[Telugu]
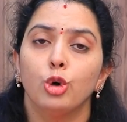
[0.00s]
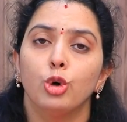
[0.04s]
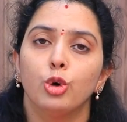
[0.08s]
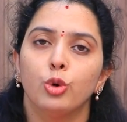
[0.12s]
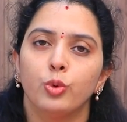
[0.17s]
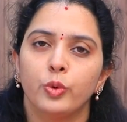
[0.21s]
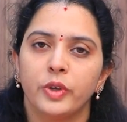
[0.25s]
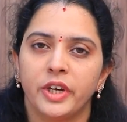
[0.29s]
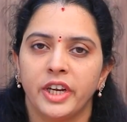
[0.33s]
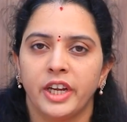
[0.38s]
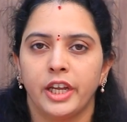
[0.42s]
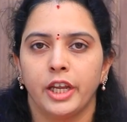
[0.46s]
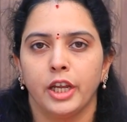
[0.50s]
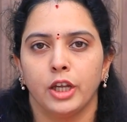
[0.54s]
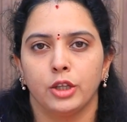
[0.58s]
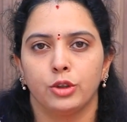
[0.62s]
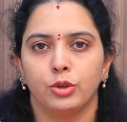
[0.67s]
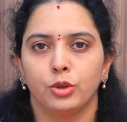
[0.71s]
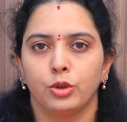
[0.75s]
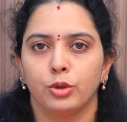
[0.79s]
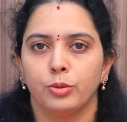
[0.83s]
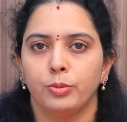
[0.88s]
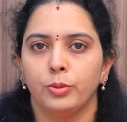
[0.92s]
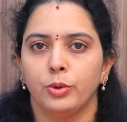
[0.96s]
ఓవరీకి
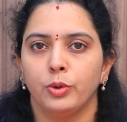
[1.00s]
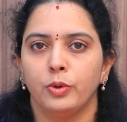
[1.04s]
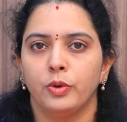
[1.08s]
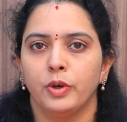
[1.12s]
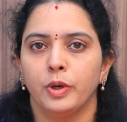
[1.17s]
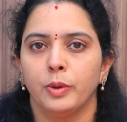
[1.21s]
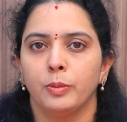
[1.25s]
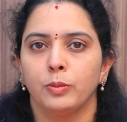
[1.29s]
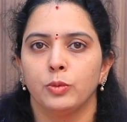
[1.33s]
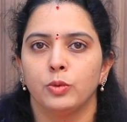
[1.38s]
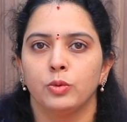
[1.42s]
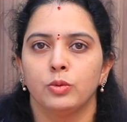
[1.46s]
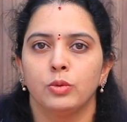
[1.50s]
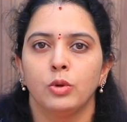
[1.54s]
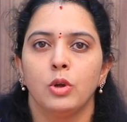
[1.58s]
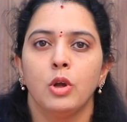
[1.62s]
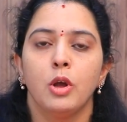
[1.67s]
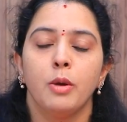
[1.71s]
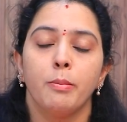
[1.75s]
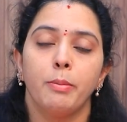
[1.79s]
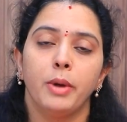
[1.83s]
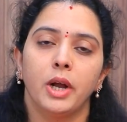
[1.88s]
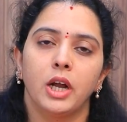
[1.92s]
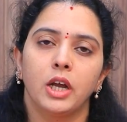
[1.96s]
అతుక్కుపోవడము
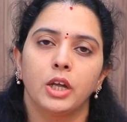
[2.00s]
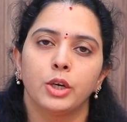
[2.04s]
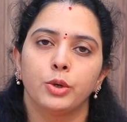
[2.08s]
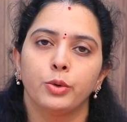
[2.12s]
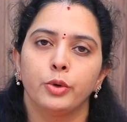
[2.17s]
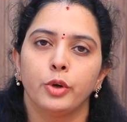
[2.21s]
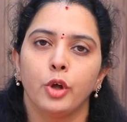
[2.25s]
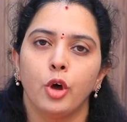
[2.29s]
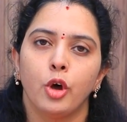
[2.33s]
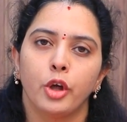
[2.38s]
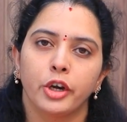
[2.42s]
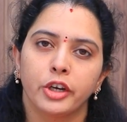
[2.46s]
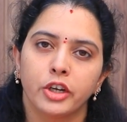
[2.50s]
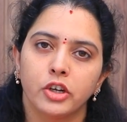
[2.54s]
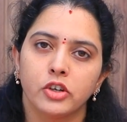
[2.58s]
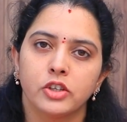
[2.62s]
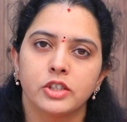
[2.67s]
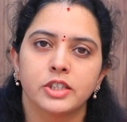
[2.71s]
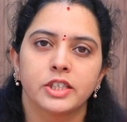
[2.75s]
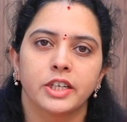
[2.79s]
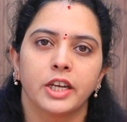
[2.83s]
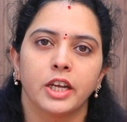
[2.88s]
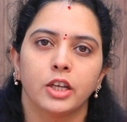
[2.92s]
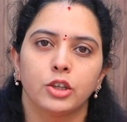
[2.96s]
పక్కన ఉన్న
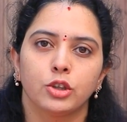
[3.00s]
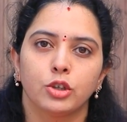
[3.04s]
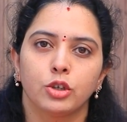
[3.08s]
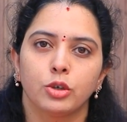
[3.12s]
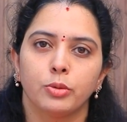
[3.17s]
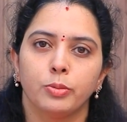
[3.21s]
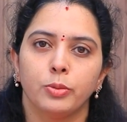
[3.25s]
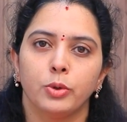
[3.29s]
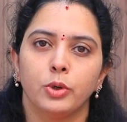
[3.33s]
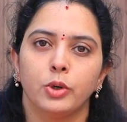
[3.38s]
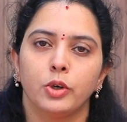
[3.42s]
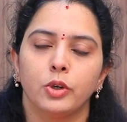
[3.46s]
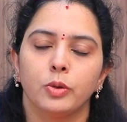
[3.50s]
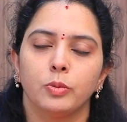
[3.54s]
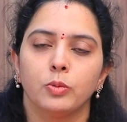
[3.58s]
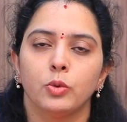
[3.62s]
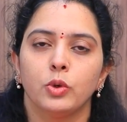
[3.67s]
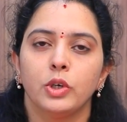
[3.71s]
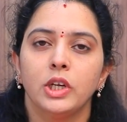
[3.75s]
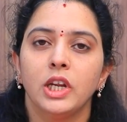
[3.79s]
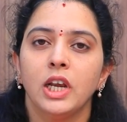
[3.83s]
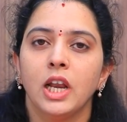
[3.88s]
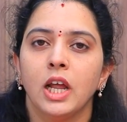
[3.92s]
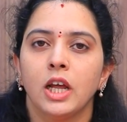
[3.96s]
ఆర్గాన్స్కి అతుక్కుపోవడం
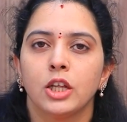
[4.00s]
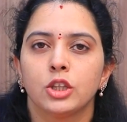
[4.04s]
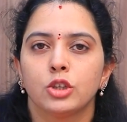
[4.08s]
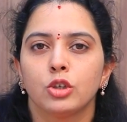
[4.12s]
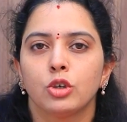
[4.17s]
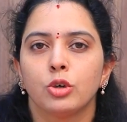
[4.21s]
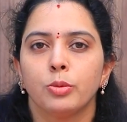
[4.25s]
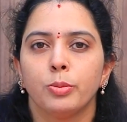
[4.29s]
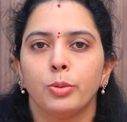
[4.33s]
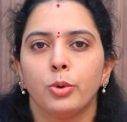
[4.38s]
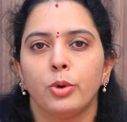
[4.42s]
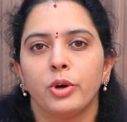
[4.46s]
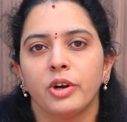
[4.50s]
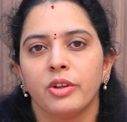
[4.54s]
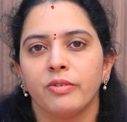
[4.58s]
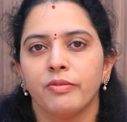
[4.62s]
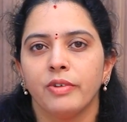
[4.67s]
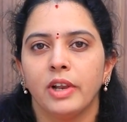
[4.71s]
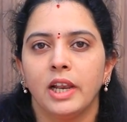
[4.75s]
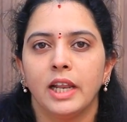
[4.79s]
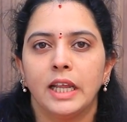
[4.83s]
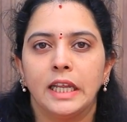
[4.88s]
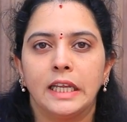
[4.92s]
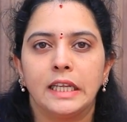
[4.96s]
ఇలా అతుక్కుపోవడం వల్ల